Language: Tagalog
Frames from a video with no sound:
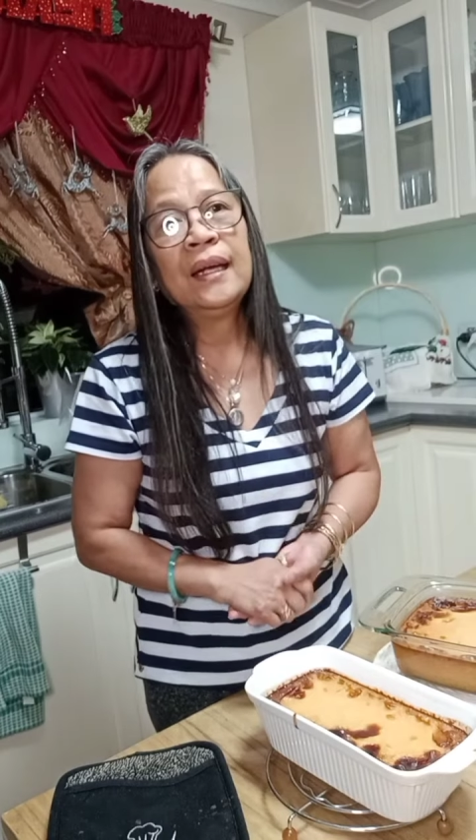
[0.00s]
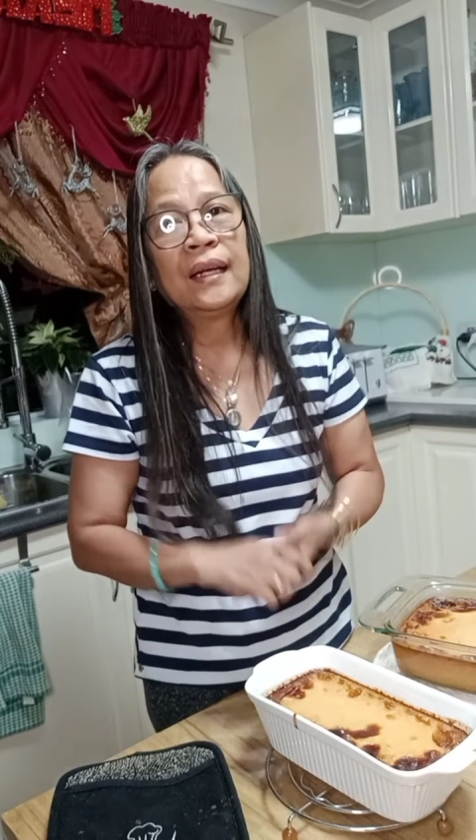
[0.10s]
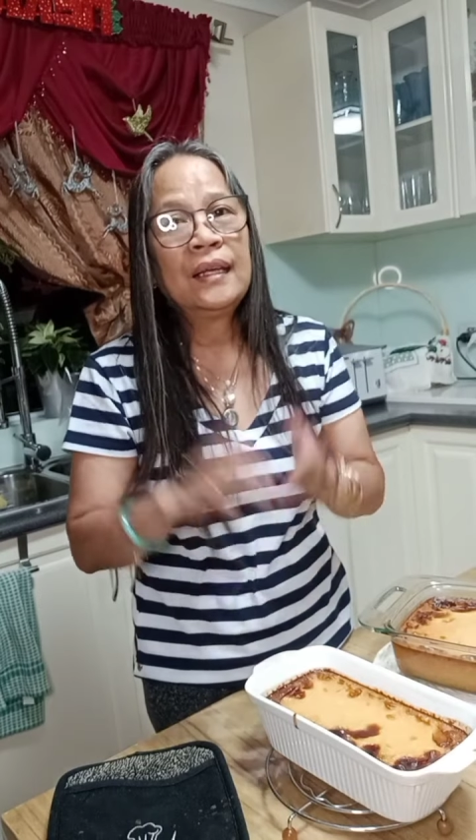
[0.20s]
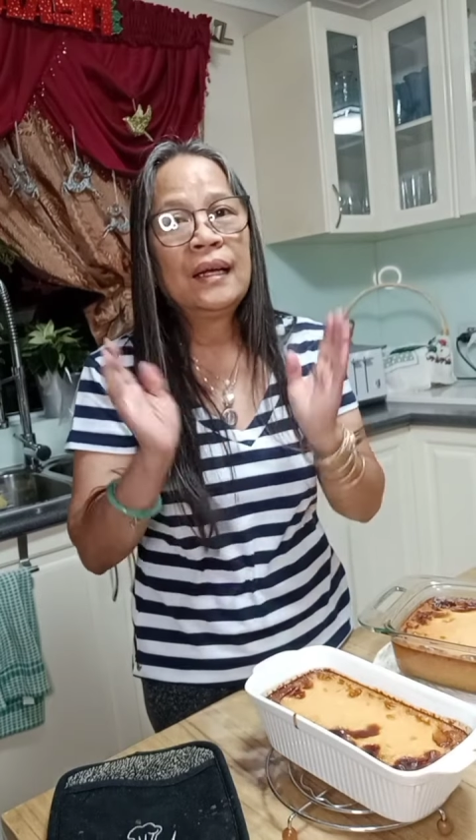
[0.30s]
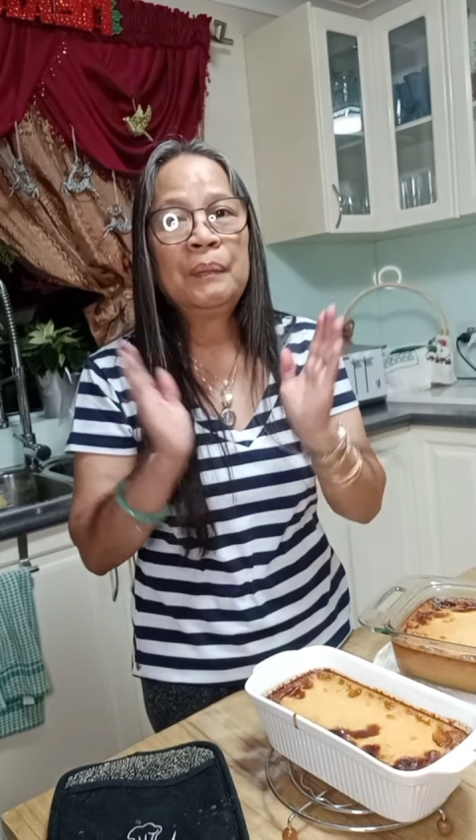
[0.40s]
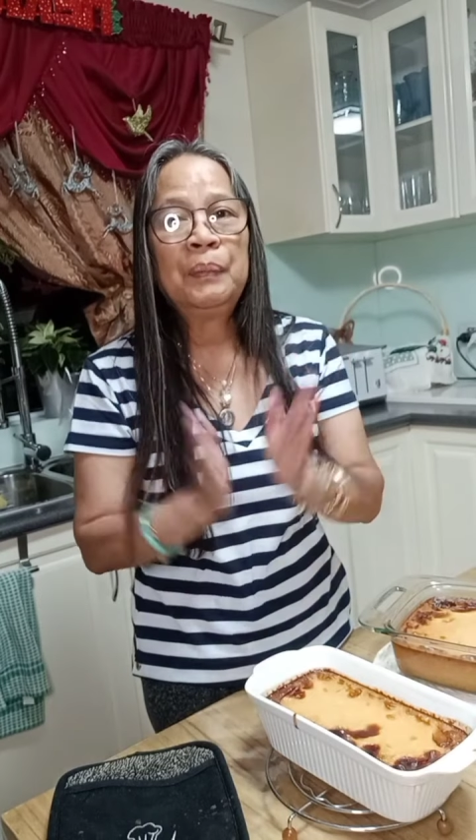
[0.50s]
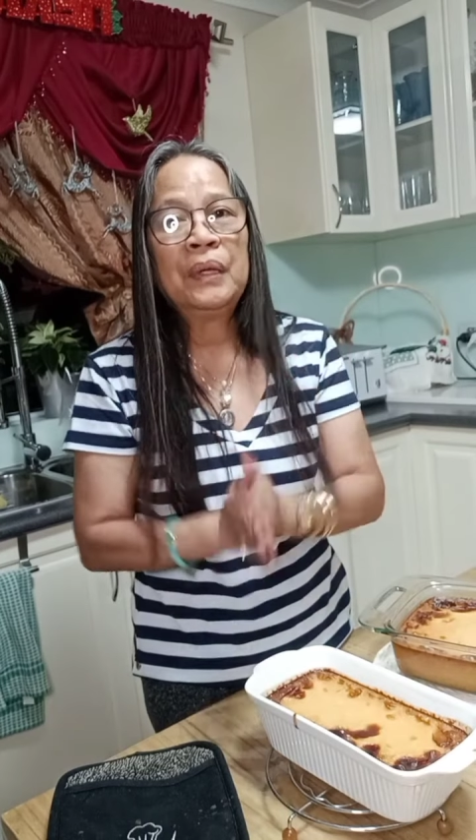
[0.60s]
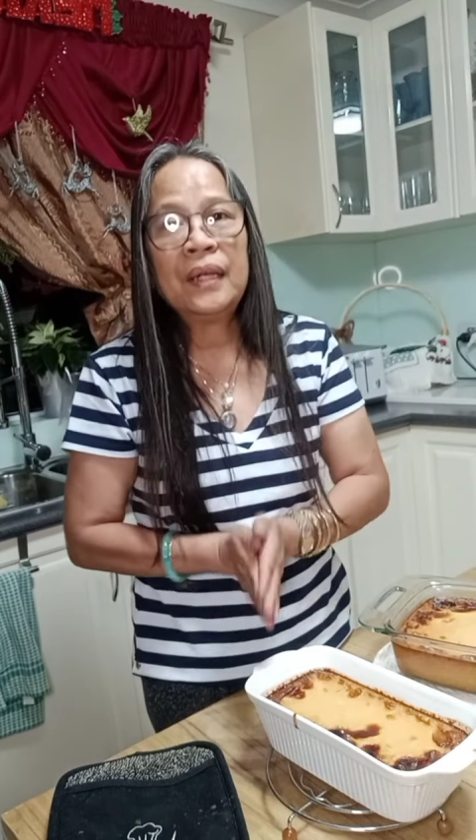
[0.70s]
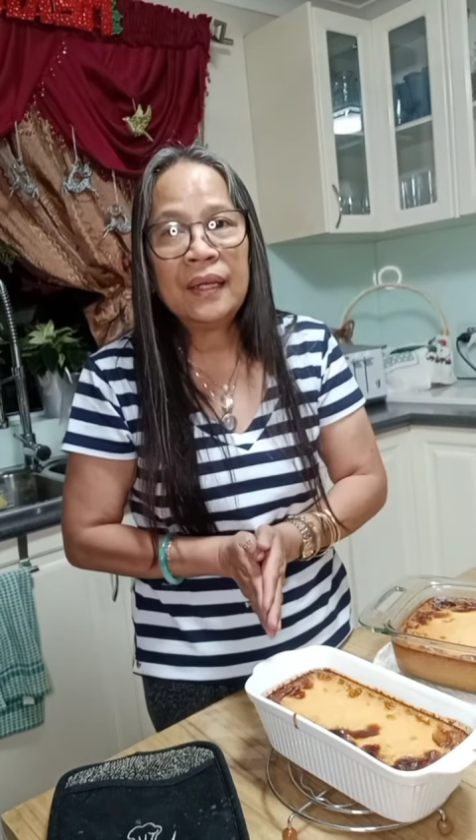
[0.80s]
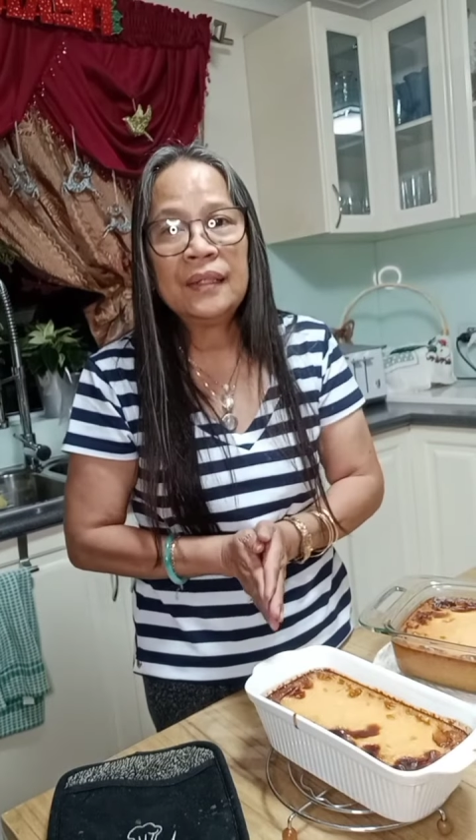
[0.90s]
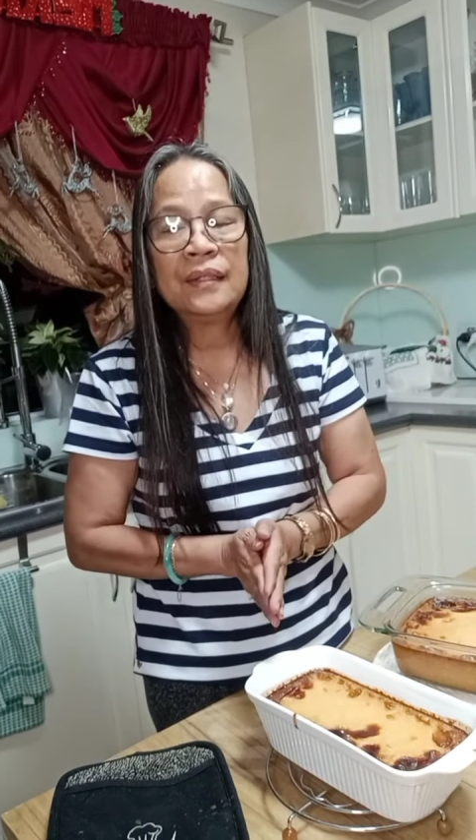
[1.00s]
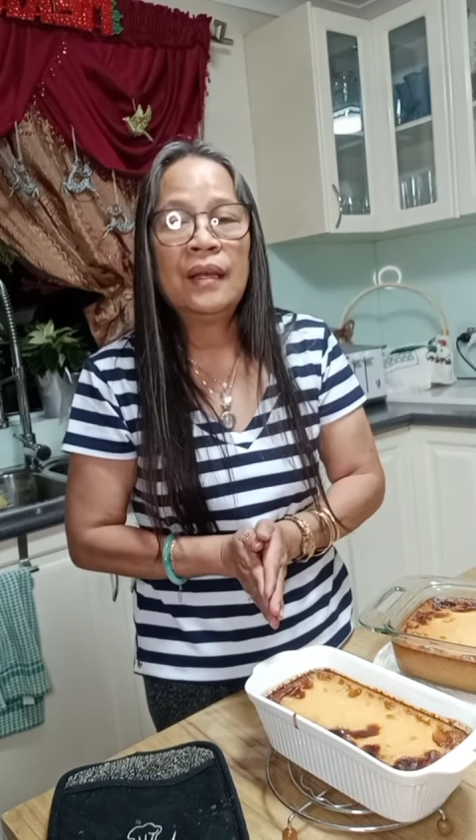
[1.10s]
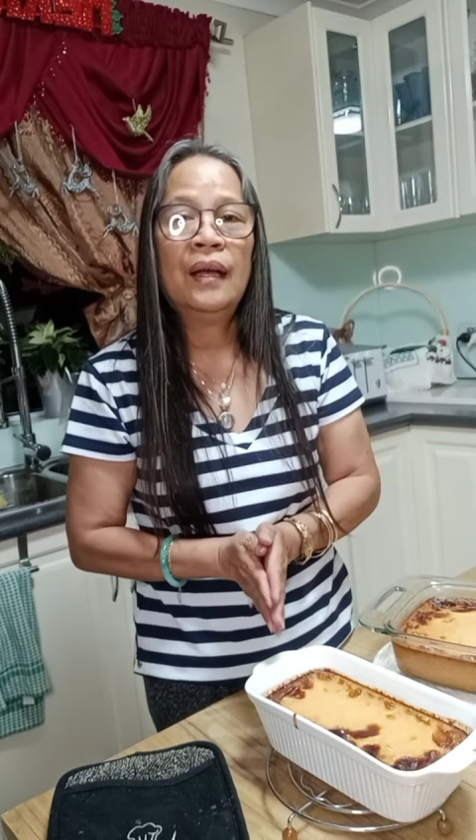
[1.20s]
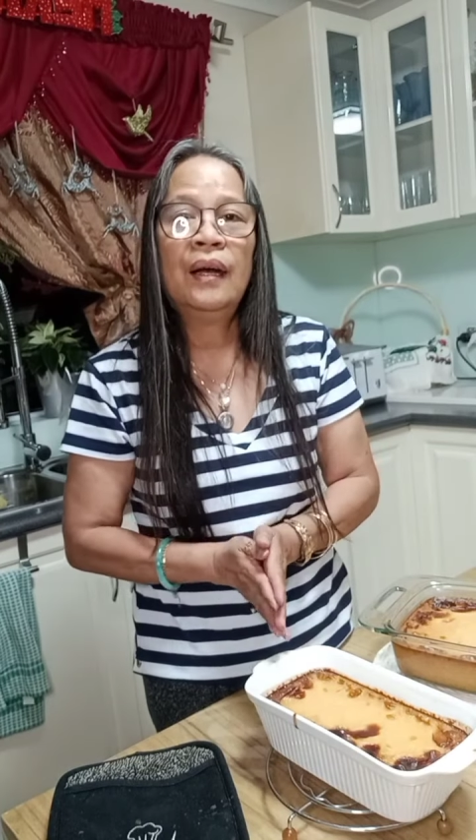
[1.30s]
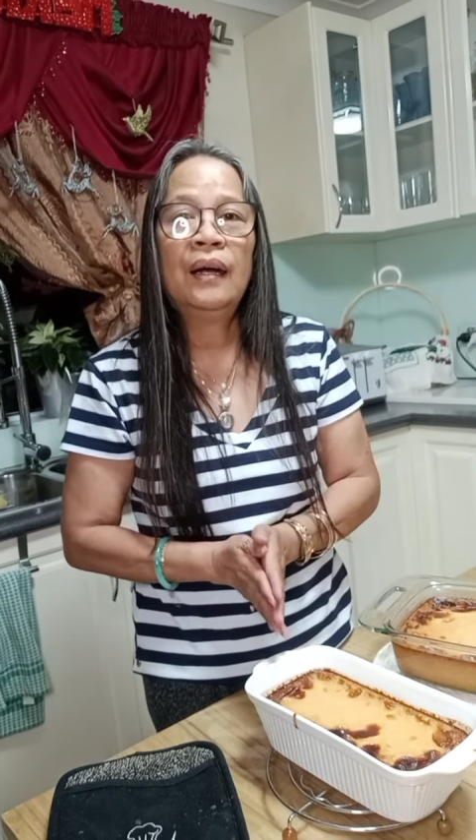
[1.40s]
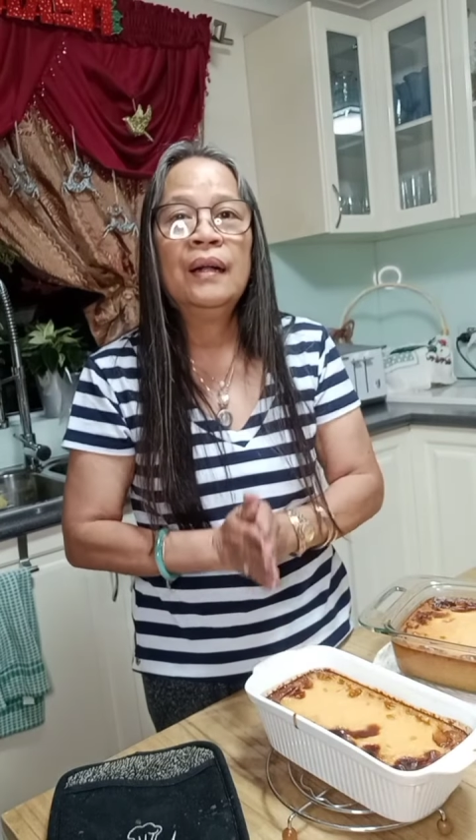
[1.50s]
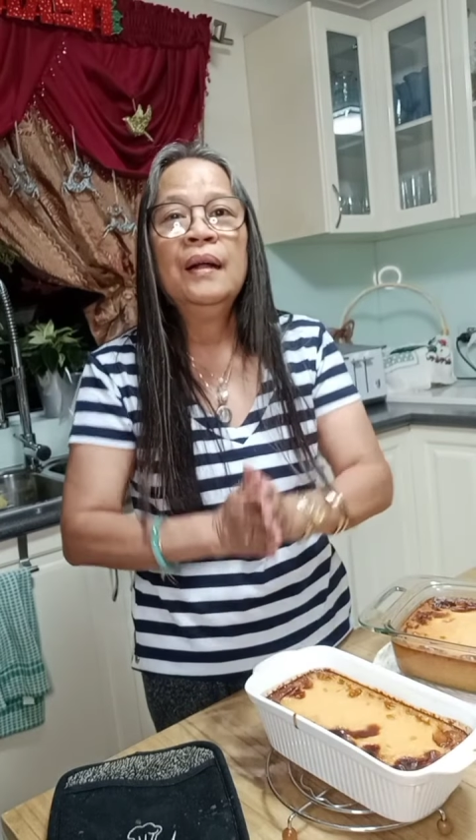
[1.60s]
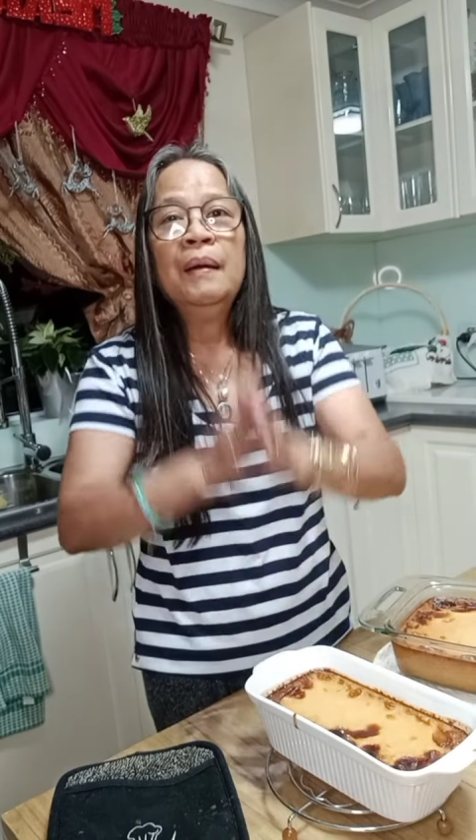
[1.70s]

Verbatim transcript: Kaya please, help.